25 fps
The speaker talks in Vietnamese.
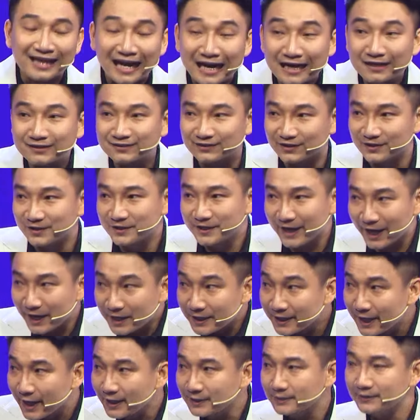tăng sự
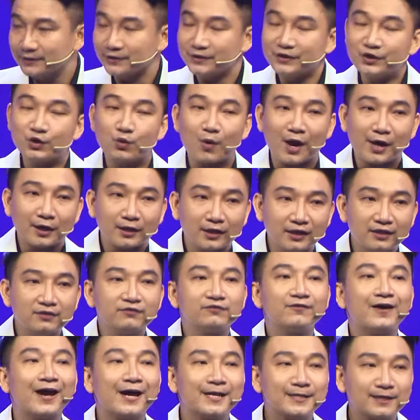gắn kết giữa người quản
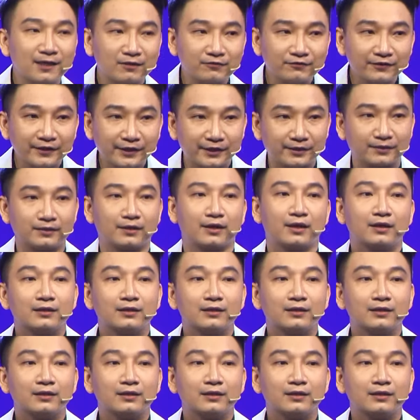lý và nhân viên.